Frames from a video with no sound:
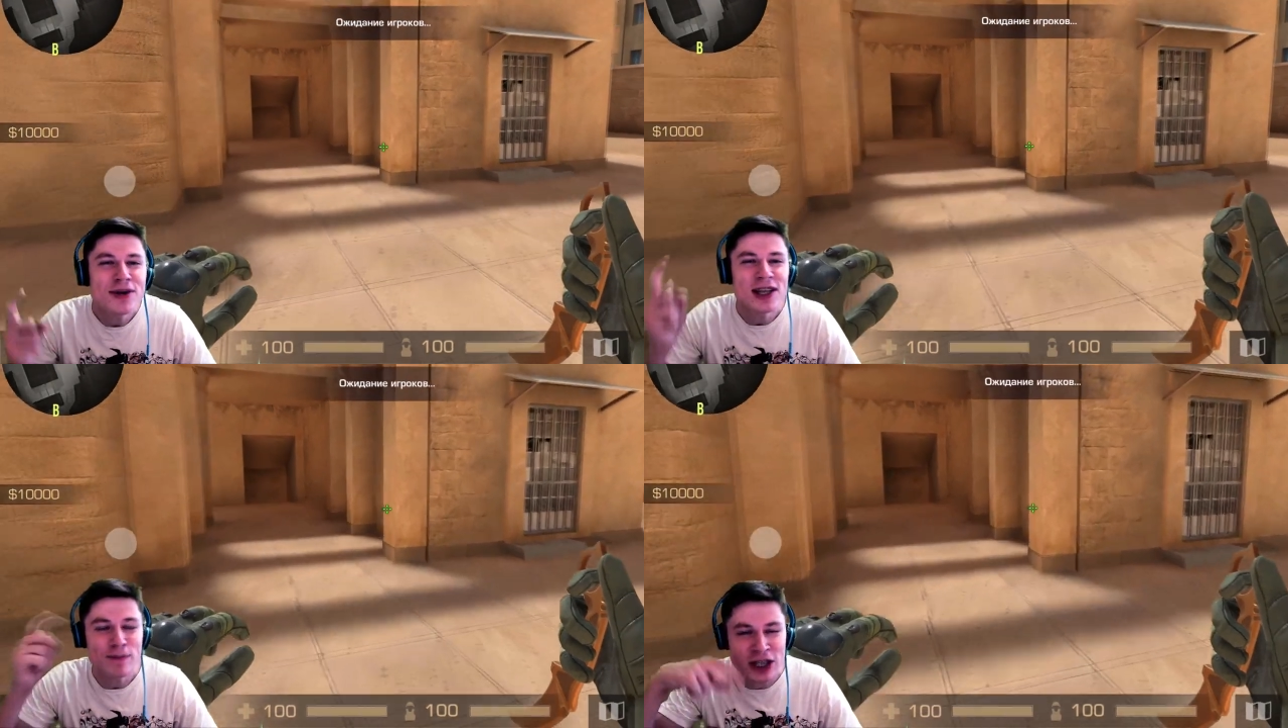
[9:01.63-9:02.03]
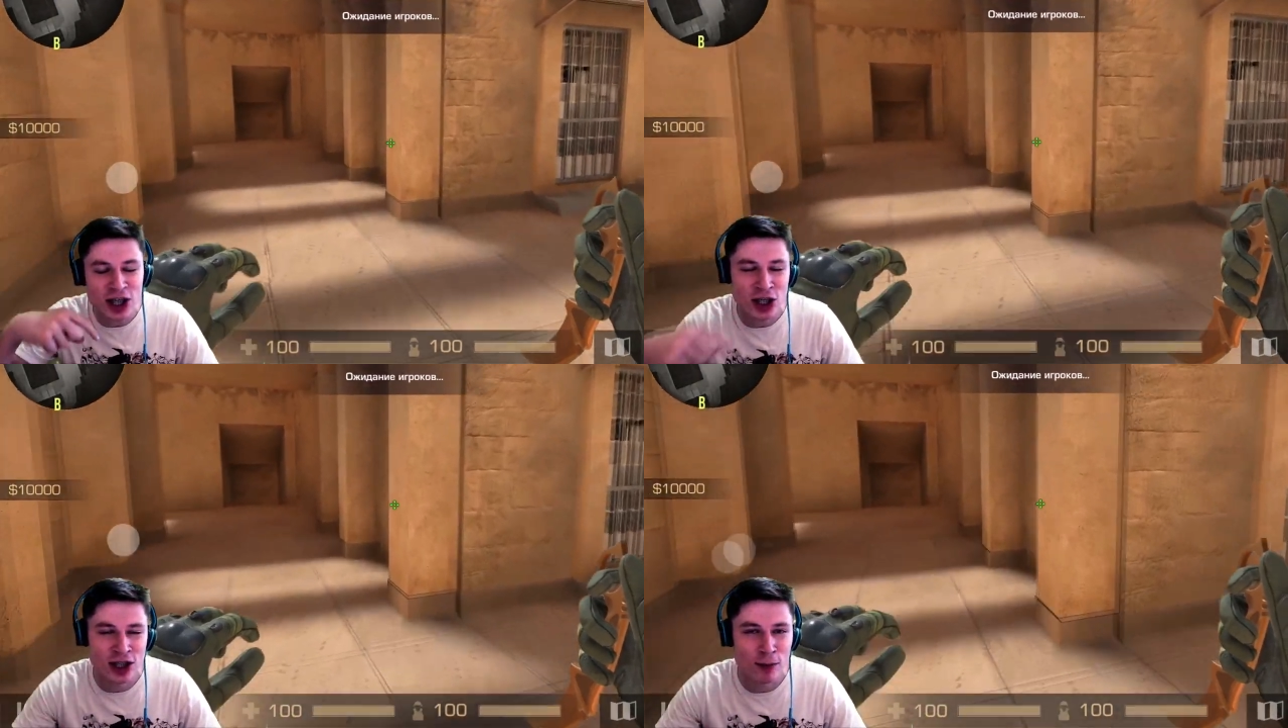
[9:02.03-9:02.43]

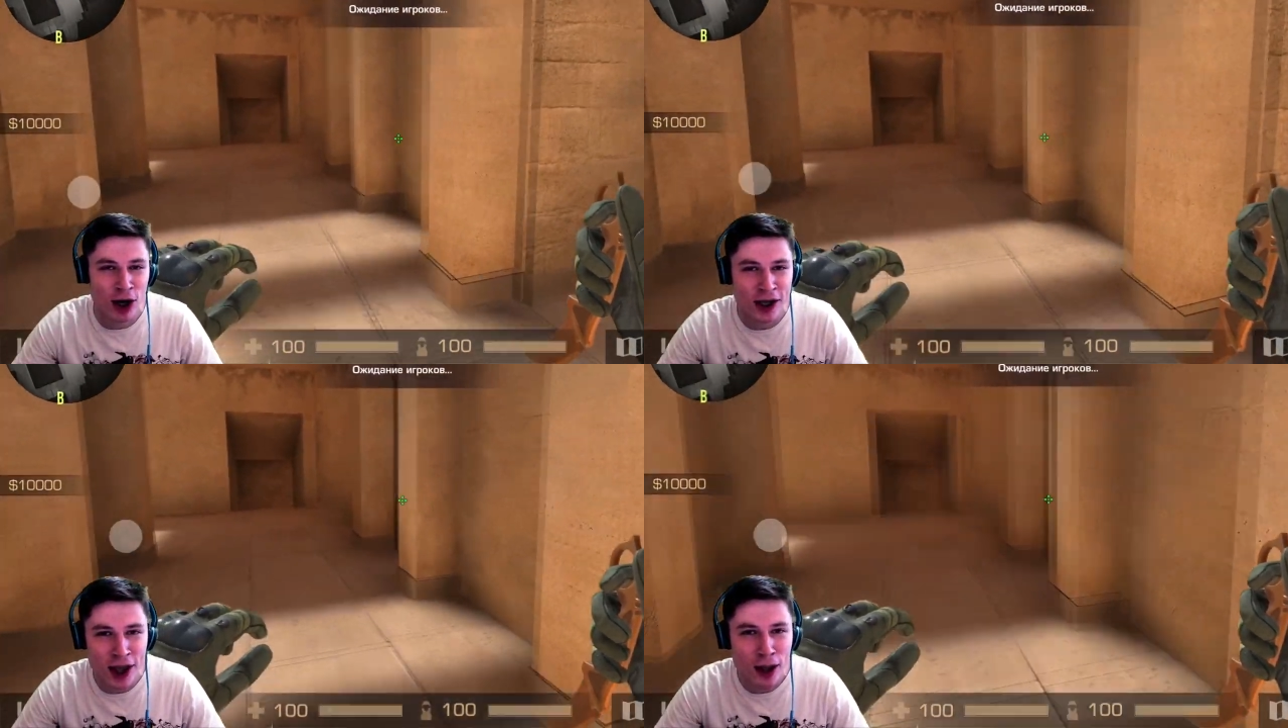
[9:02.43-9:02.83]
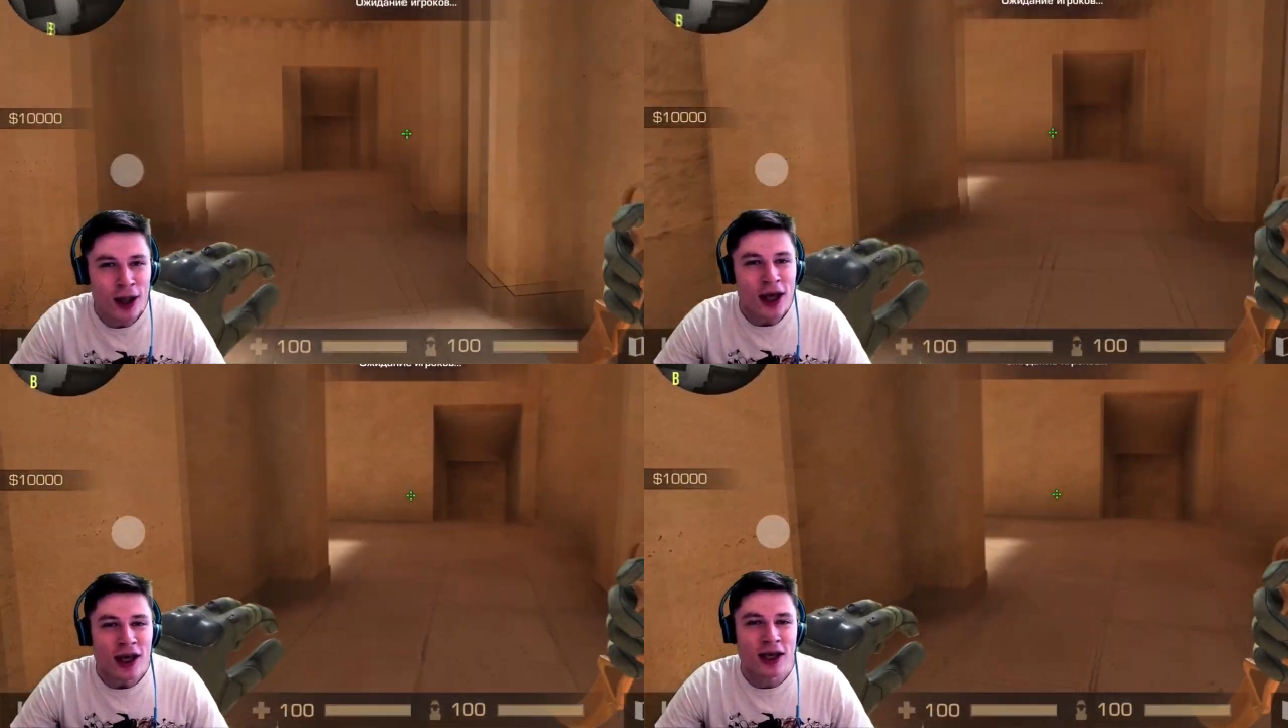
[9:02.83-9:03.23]
подпишитесь на мой канал
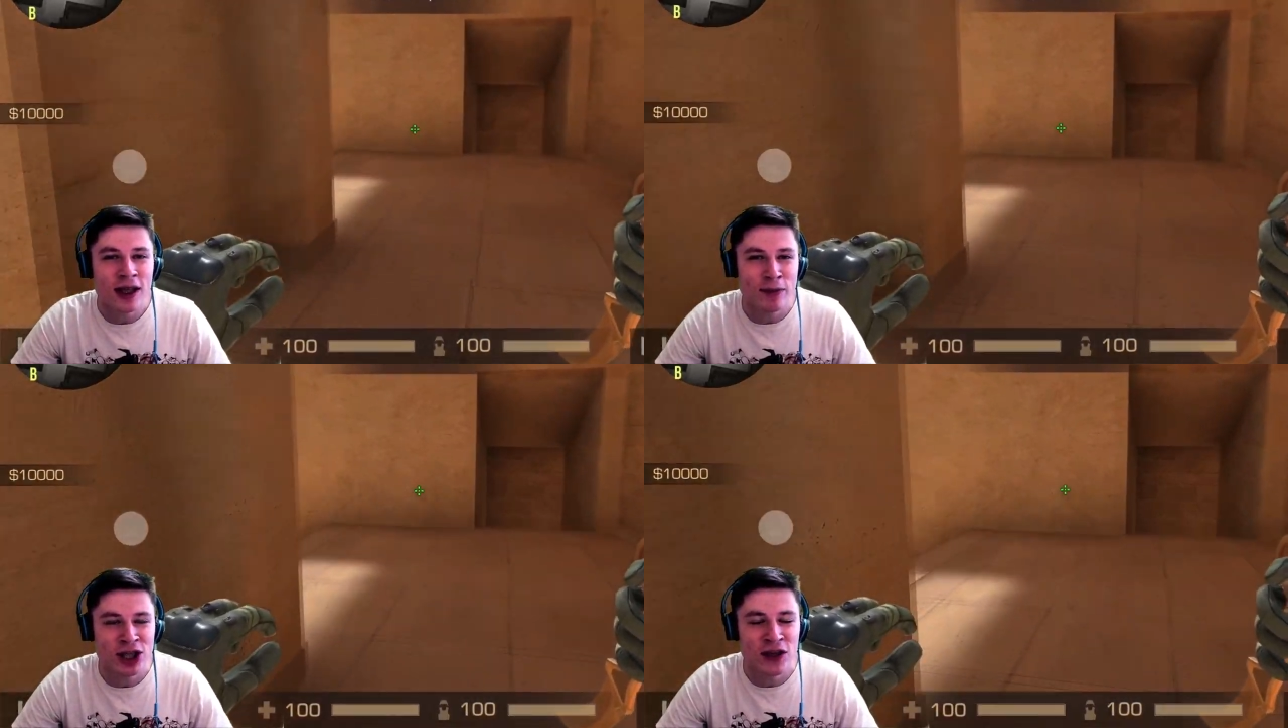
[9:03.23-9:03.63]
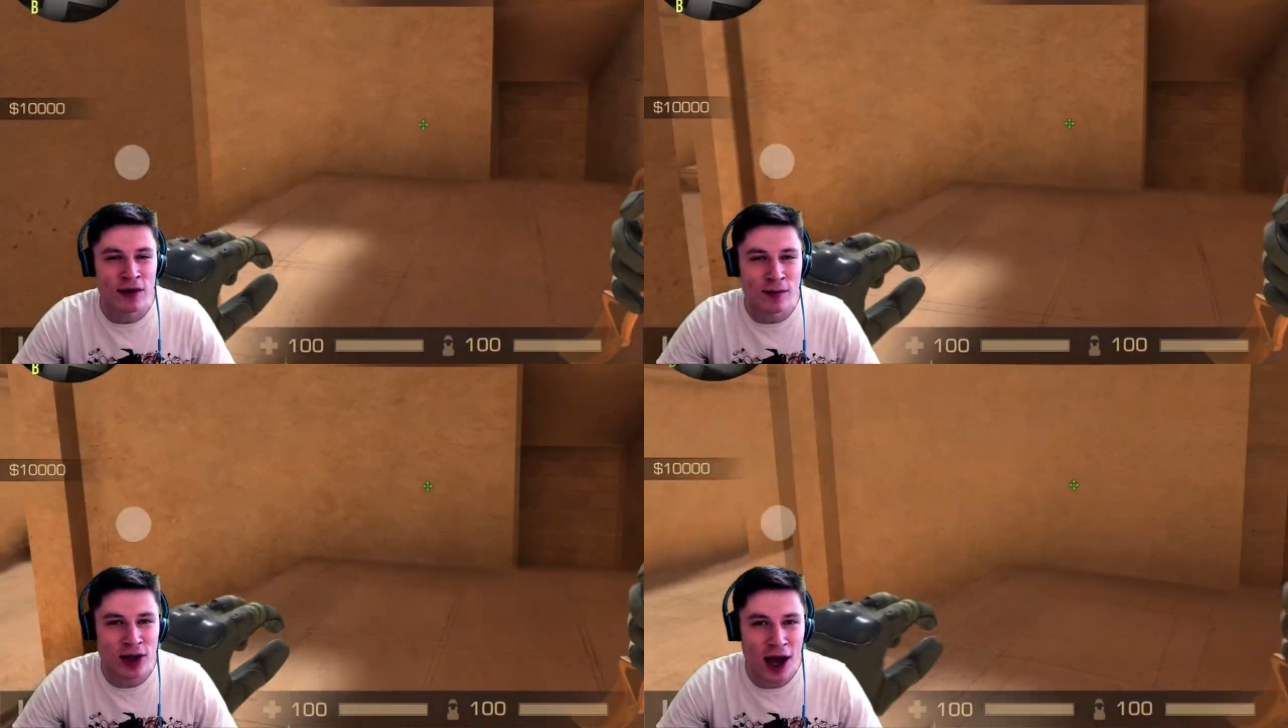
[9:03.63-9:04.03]
и напишите в
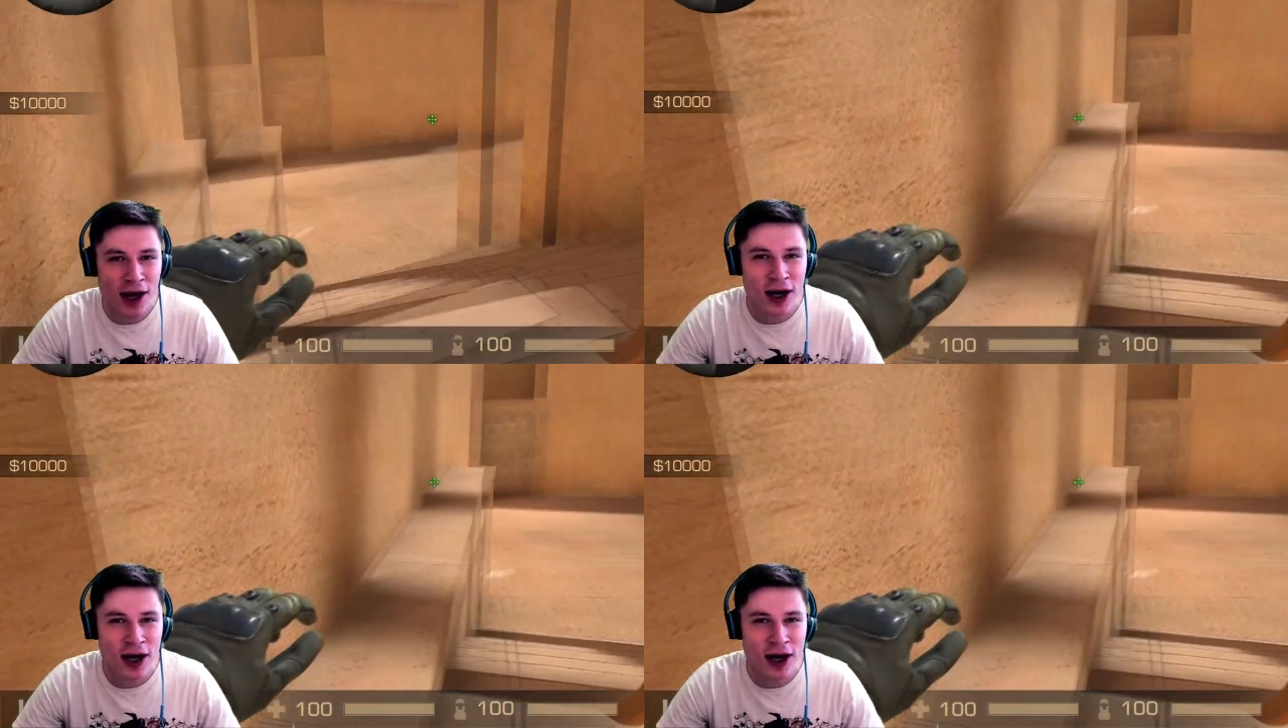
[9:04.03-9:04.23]
комментариях,